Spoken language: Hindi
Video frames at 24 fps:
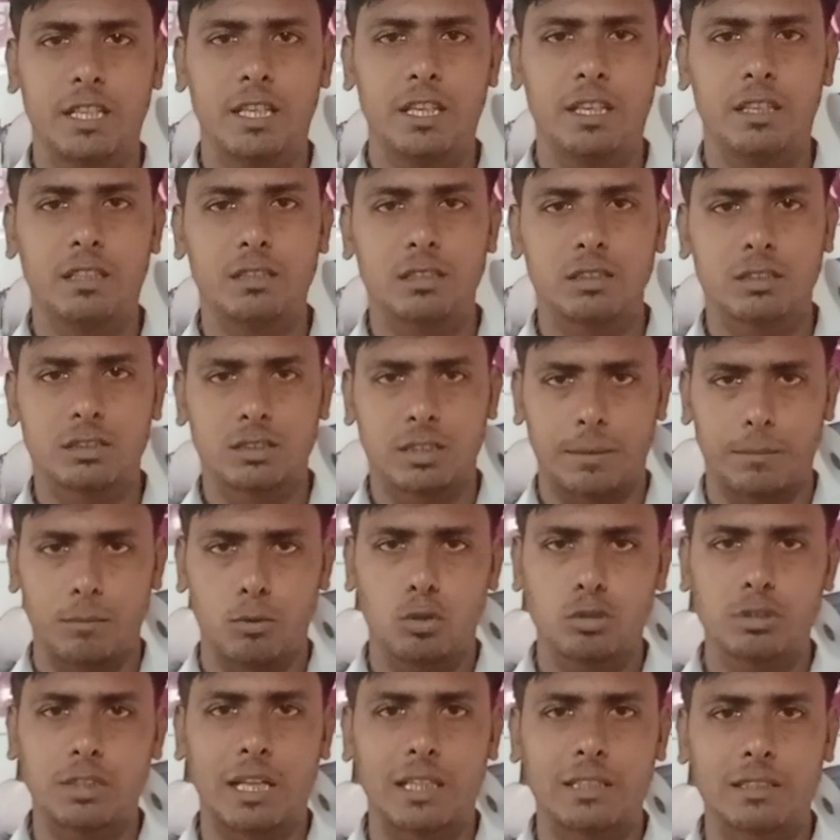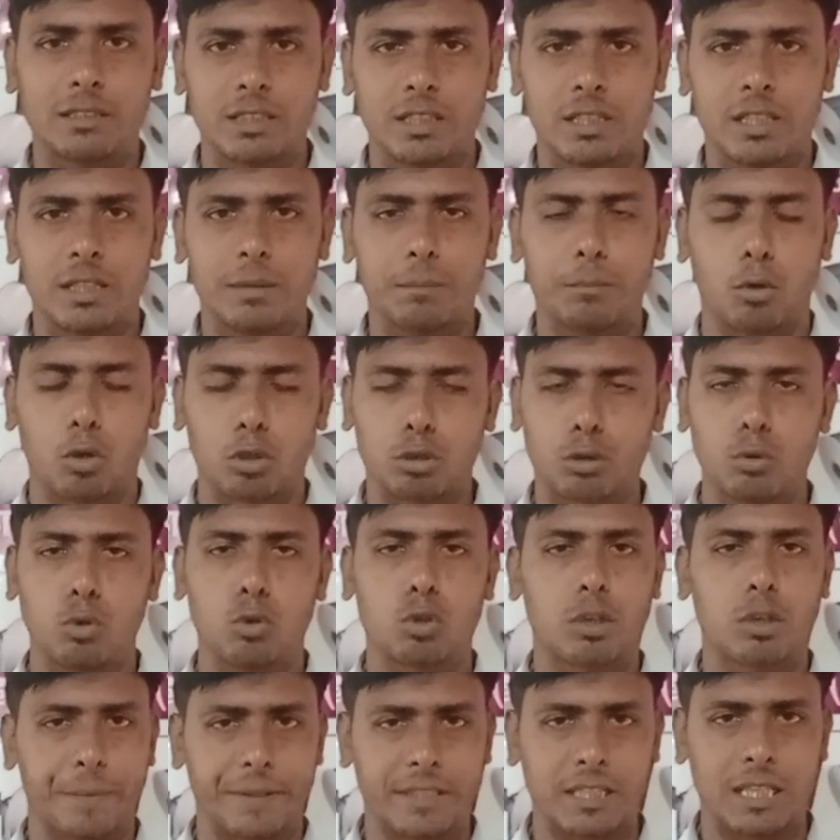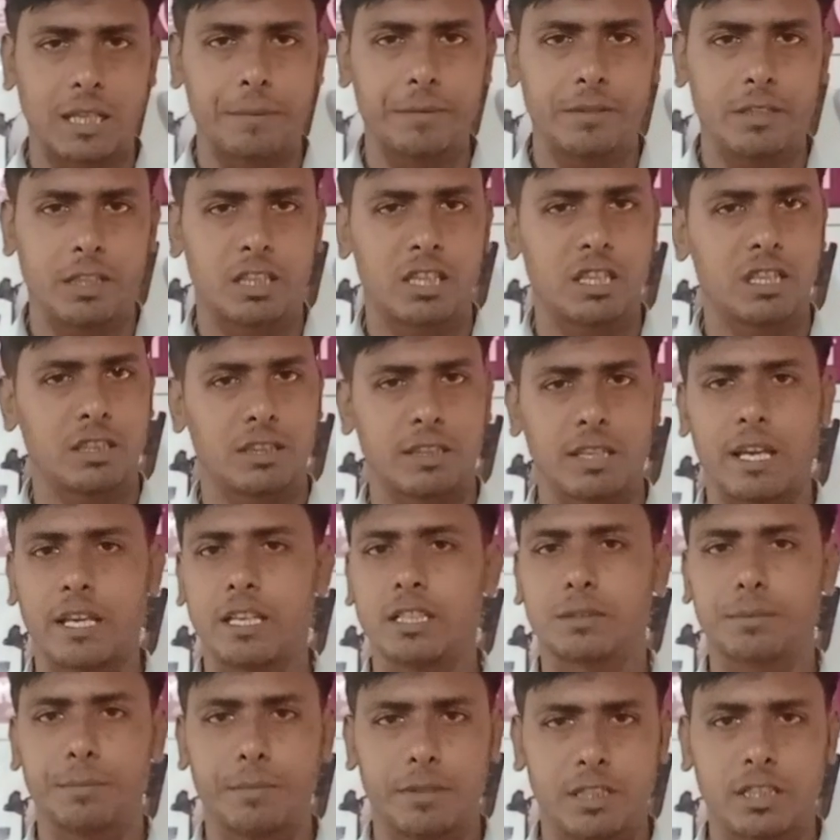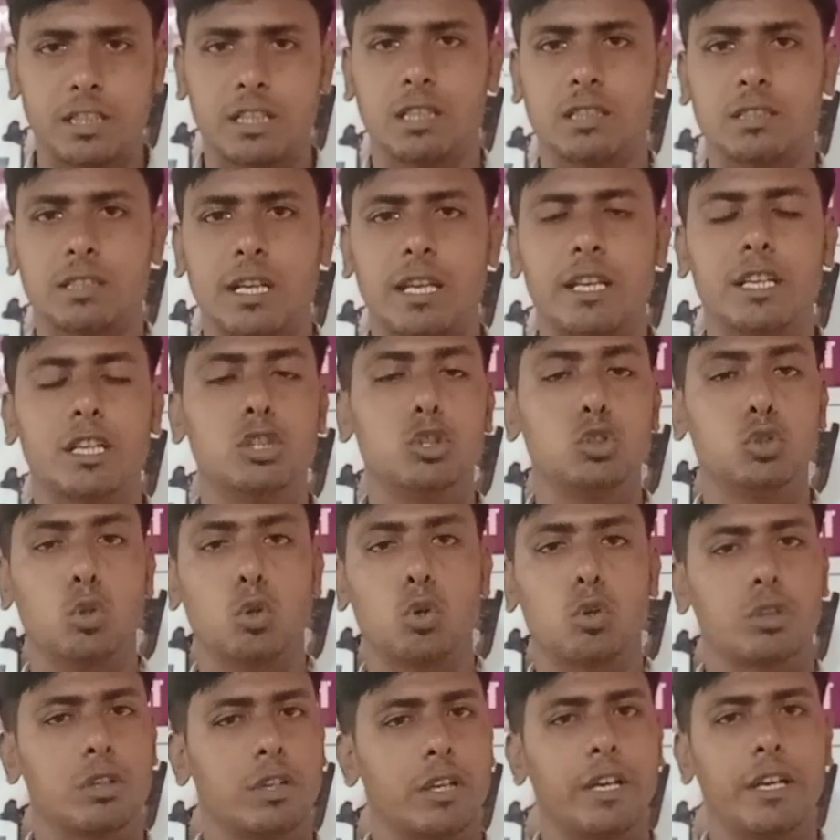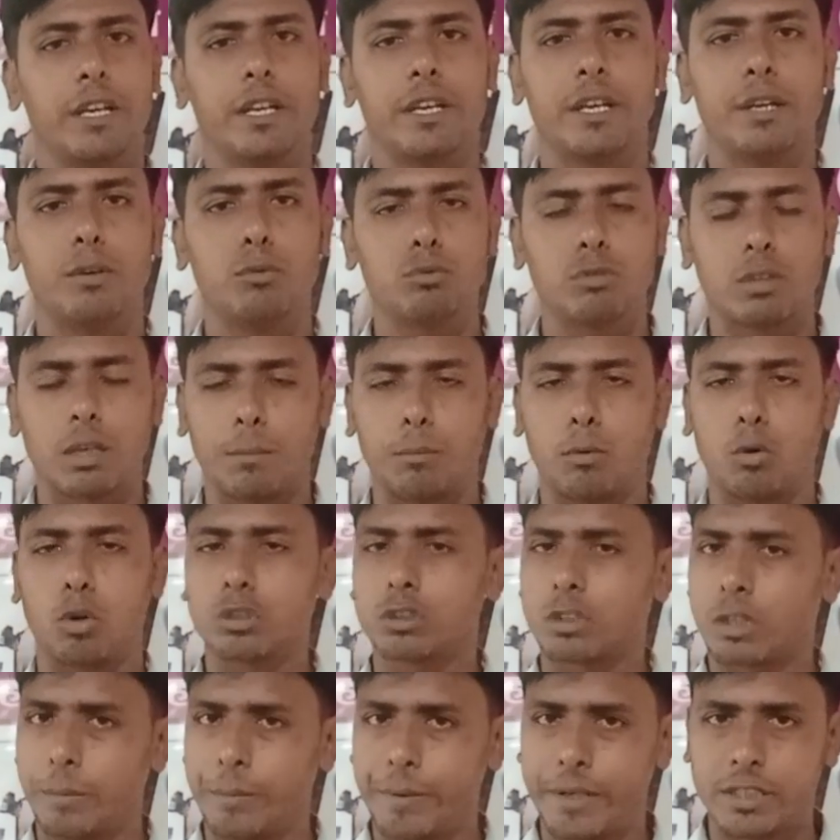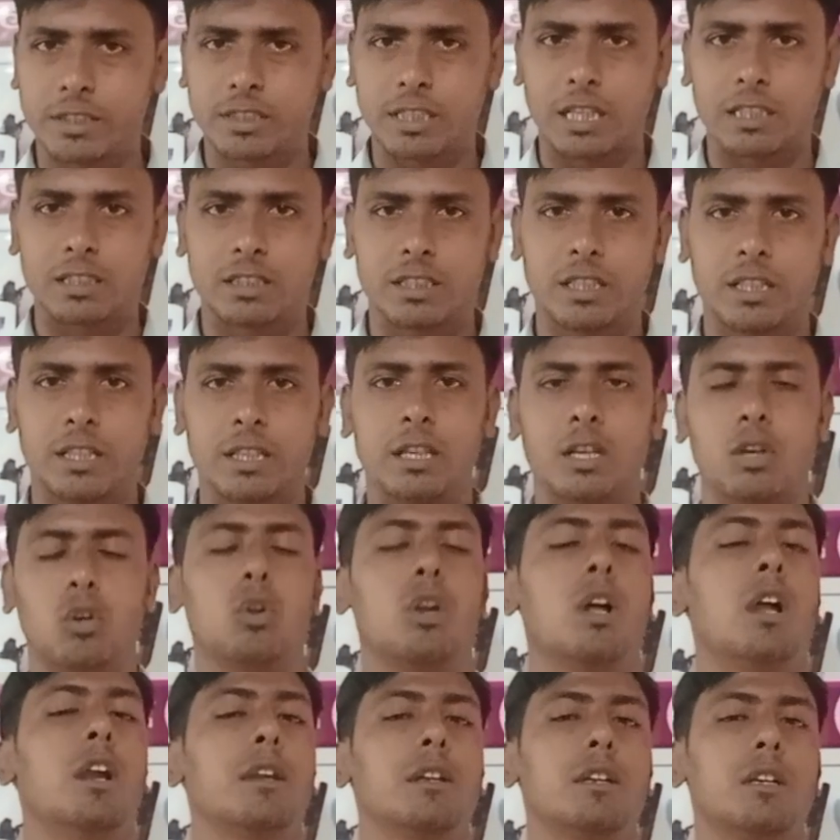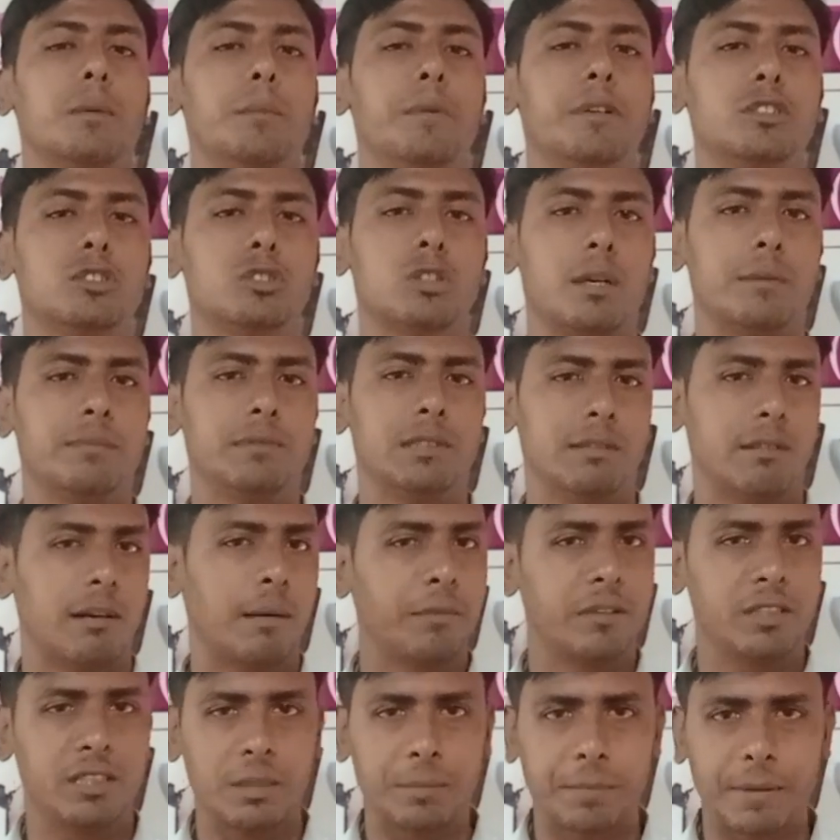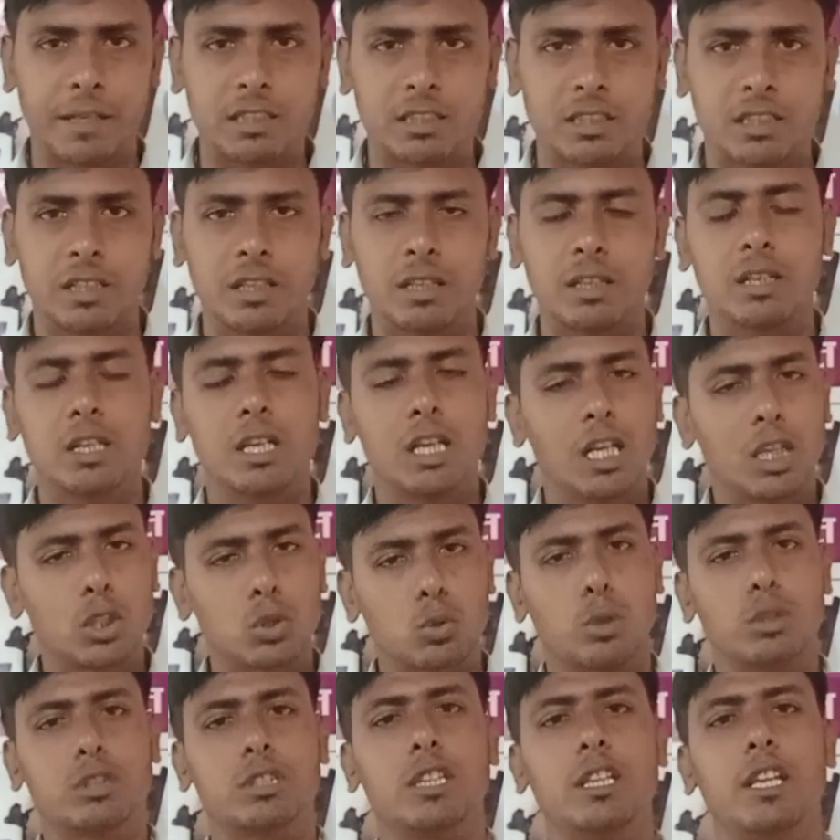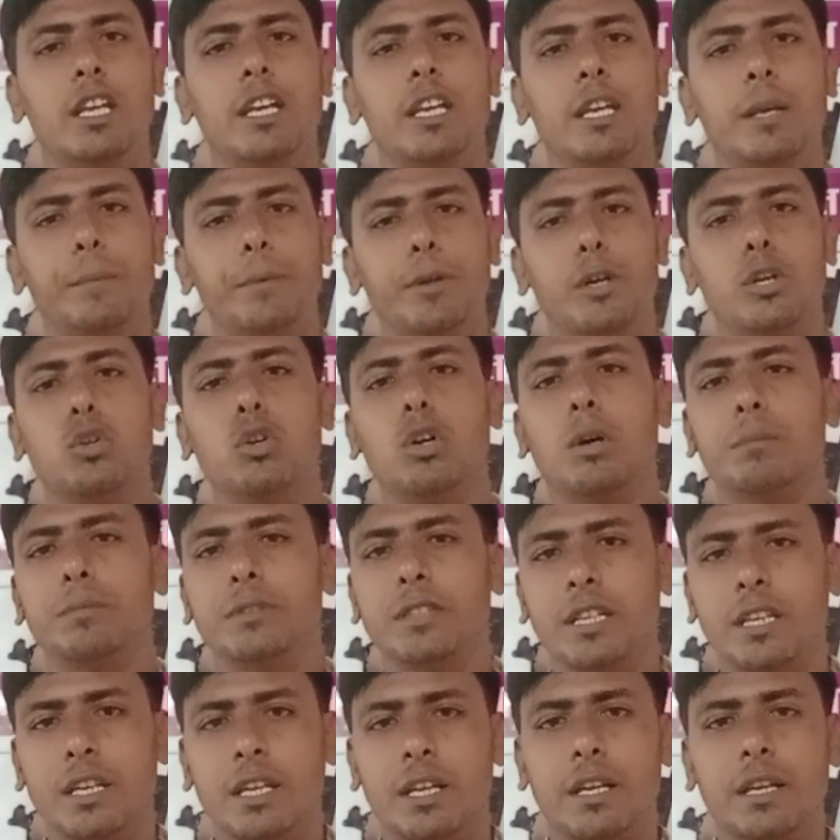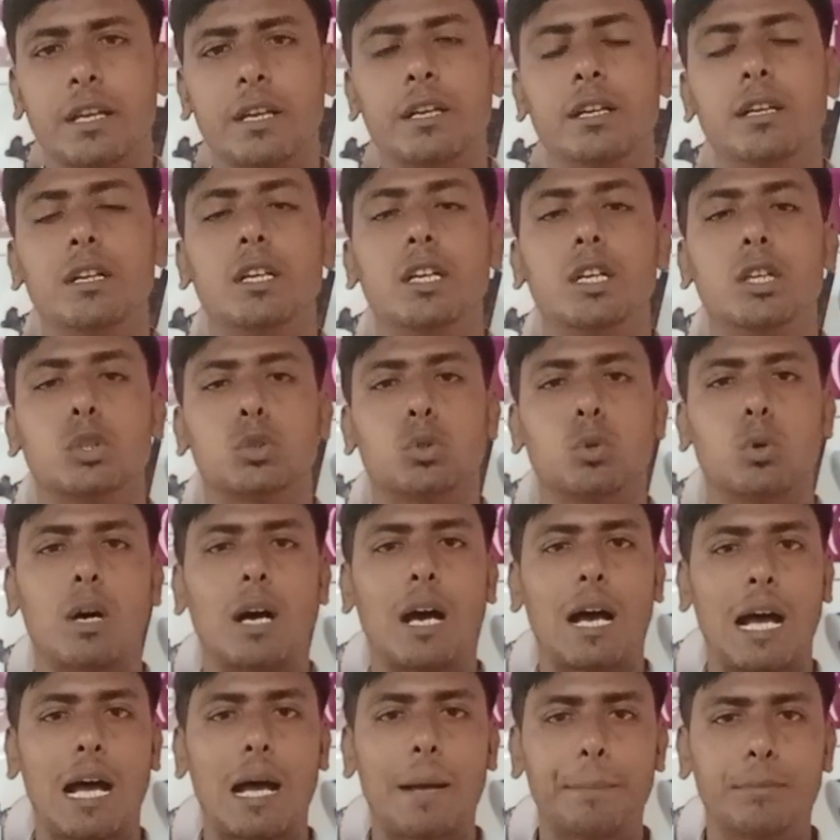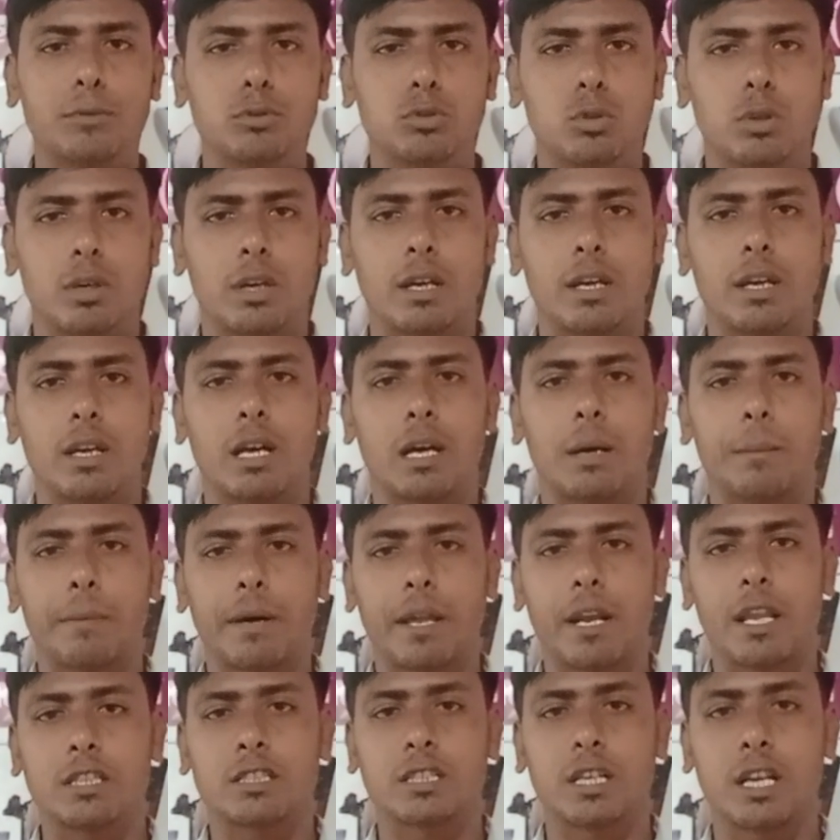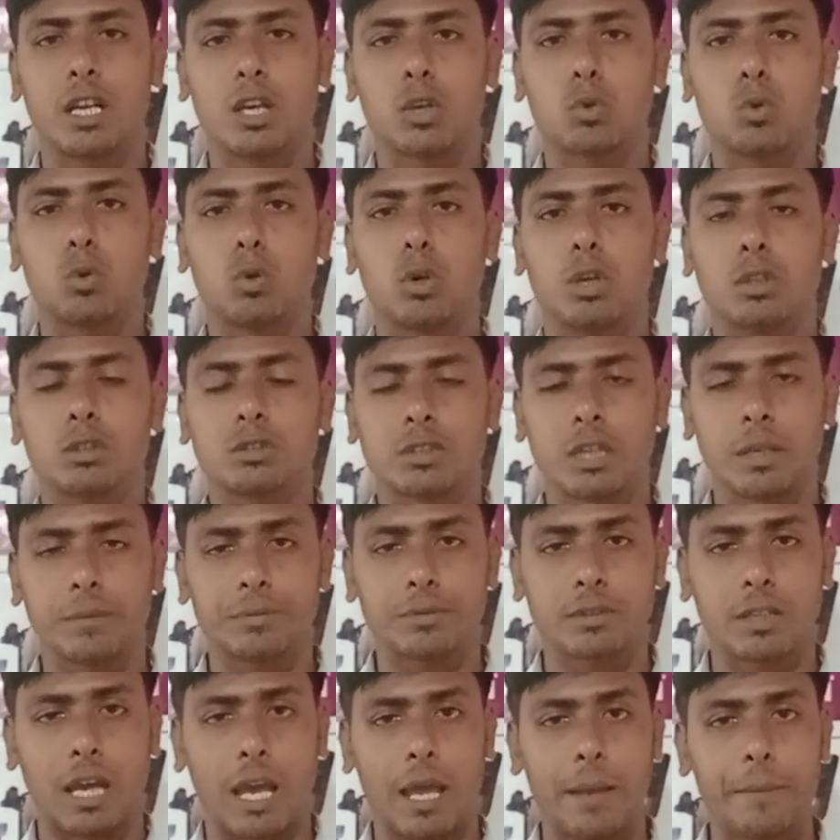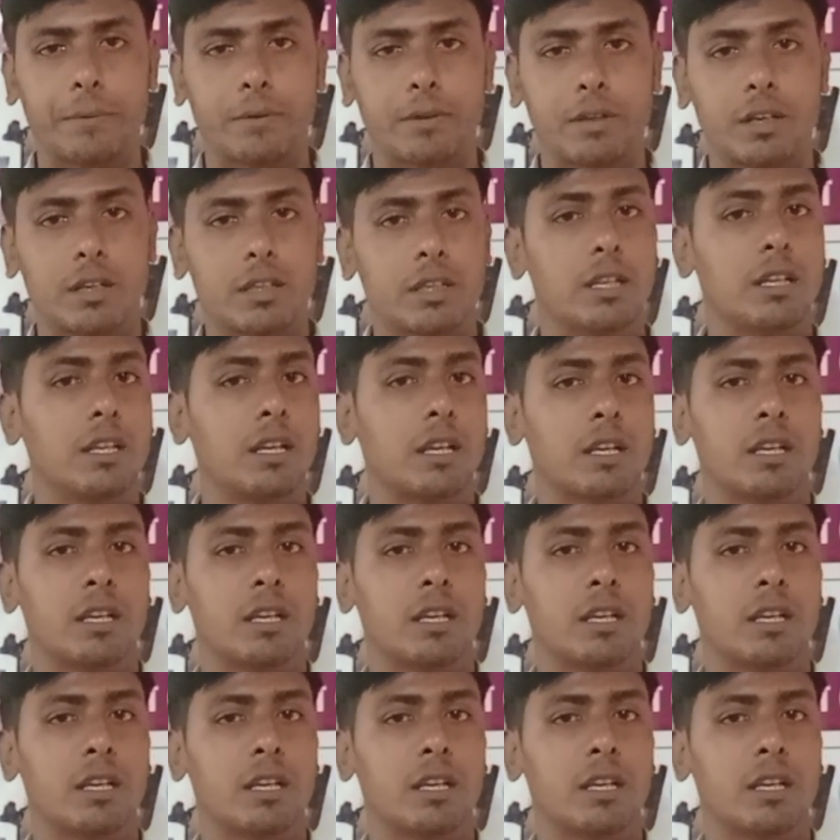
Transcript: कि सब लोग जानते हैं बहुत लोगों का पता भी है कि कितना इसमें निकलता है लेकिन जो लोग नए हैं उनका बहुत कमेंट्स आते हैं और हर कमेंट्स का हम जवाब नहीं दे पाते हैं तो इसलिए ये वीडियो हम दे रहे हैं तो आप जो है हमारे चैनल को सब्सक्राइब करके